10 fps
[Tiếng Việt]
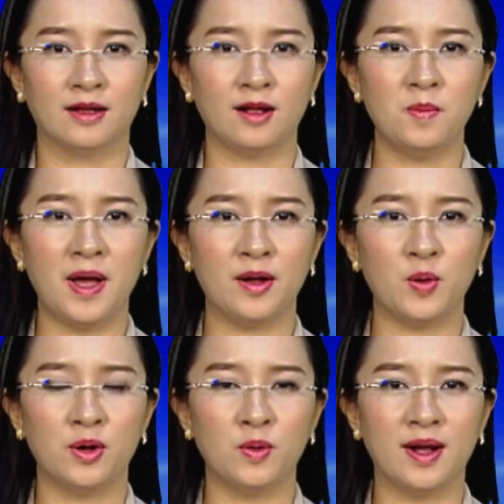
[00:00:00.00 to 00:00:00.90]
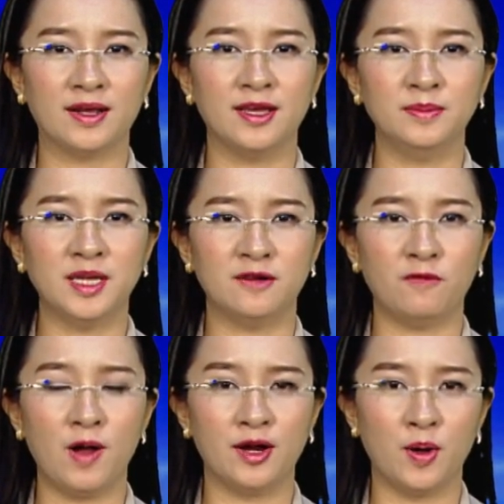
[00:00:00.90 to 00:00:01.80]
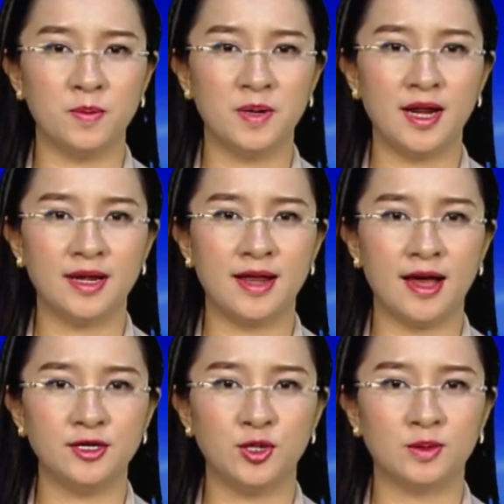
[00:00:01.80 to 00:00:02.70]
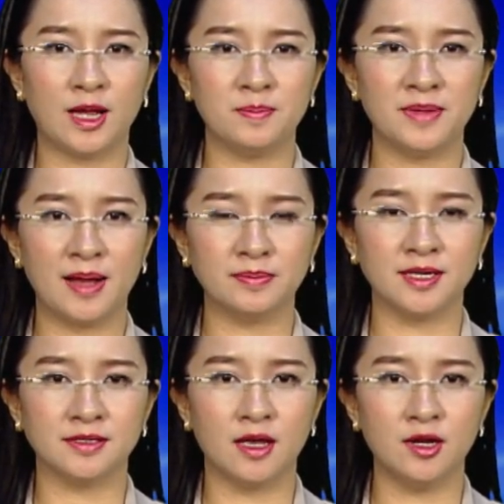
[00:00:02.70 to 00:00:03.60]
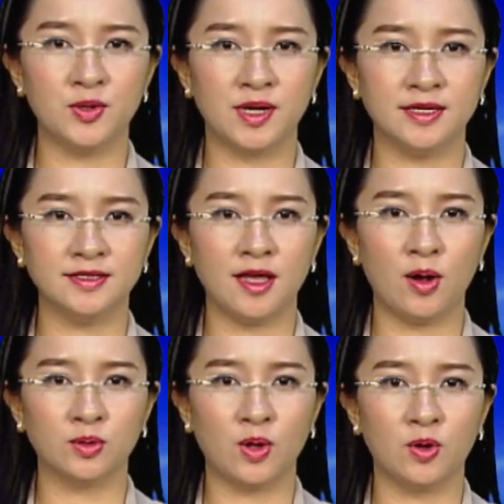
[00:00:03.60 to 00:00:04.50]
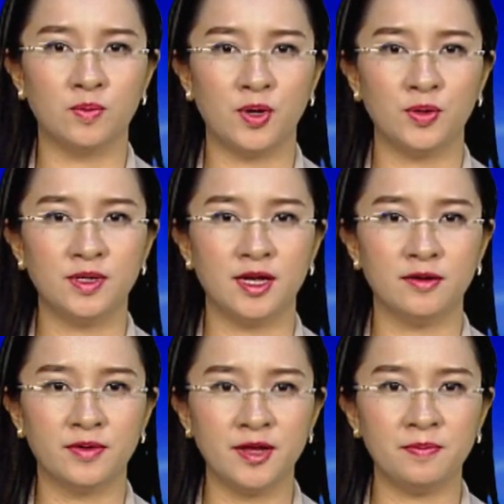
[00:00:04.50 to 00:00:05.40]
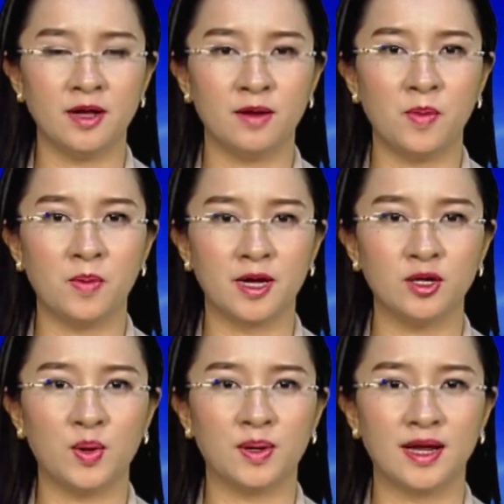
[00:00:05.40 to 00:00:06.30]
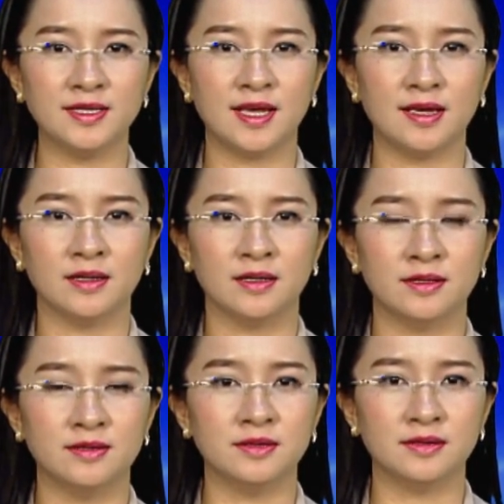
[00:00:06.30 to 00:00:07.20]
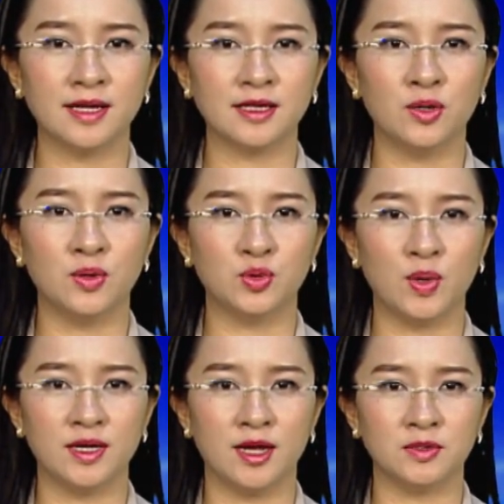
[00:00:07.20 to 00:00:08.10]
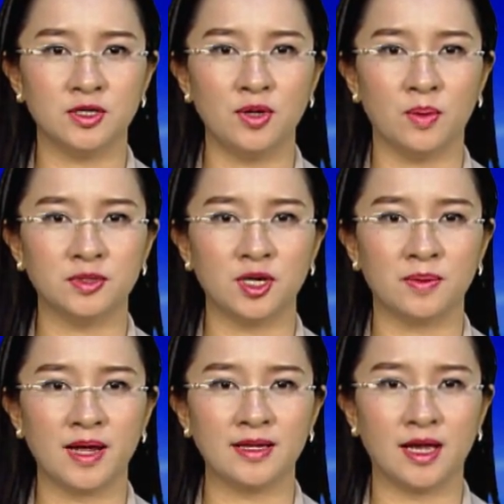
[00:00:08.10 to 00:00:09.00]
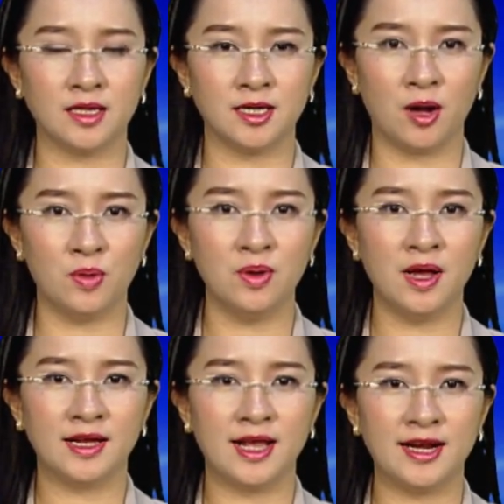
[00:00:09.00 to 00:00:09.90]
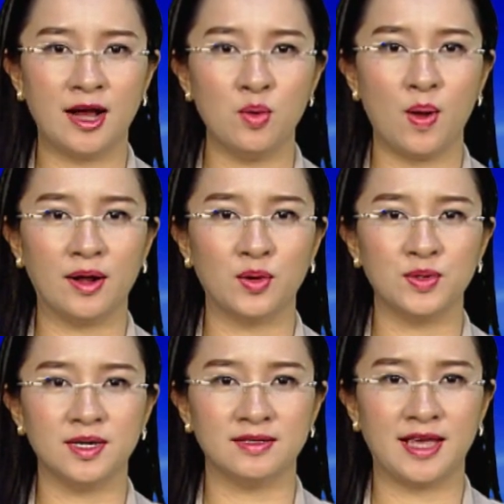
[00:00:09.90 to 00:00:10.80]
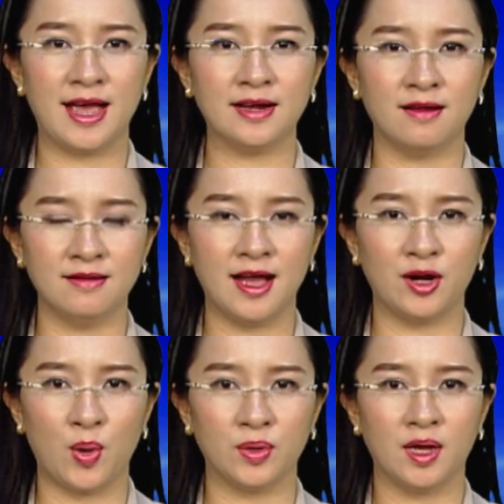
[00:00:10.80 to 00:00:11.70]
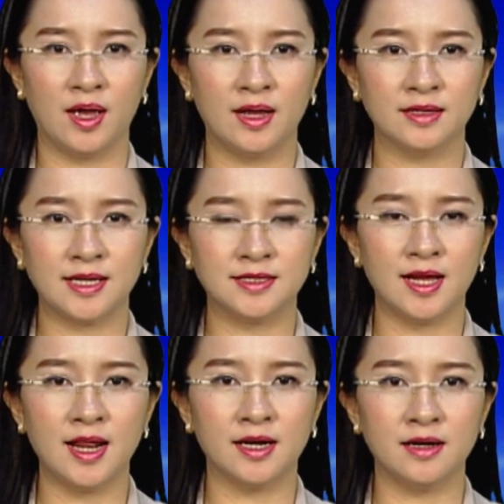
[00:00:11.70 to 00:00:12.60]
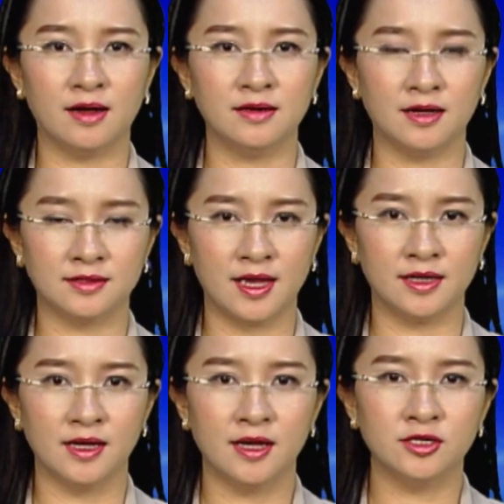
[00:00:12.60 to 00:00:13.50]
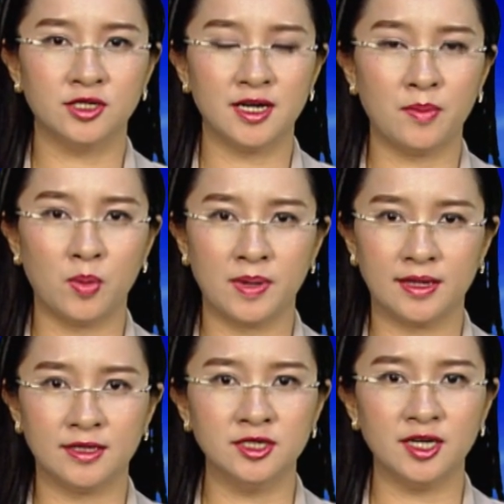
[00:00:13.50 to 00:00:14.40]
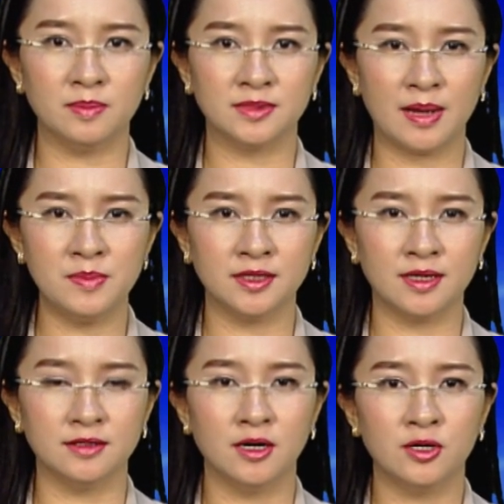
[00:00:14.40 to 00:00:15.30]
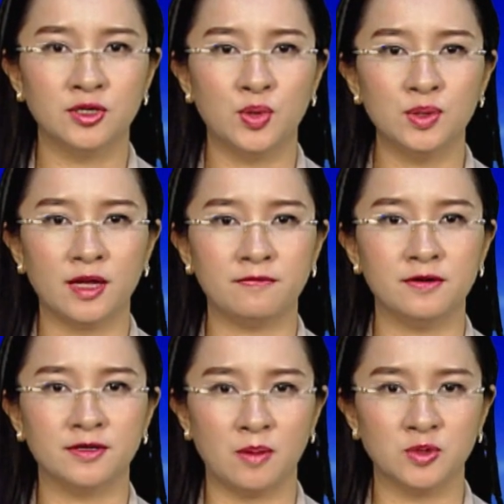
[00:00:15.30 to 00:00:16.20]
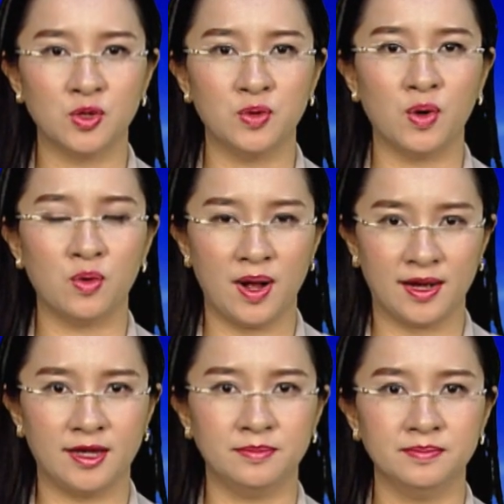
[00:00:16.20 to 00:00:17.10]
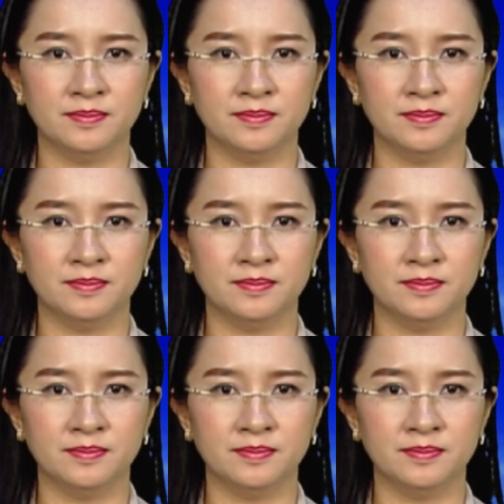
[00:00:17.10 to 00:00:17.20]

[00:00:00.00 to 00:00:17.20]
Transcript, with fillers: Công an quận Hoàn Kiếm, thành phố Hà Nội mới đây đã triệu tập nam tài xế điều khiển xe ô tô biểu diễn grip, một kỹ thuật lái xe thường được các tay đua chuyên nghiệp sử dụng trong các giải thi đấu, gây náo loạn khu vực Nhà hát Lớn Hà Nội. Tài xế là en en tê, sinh năm một nghìn chín trăm tám mươi tư, trú tại phường Đồng Xuân, quận Hoàn Kiếm.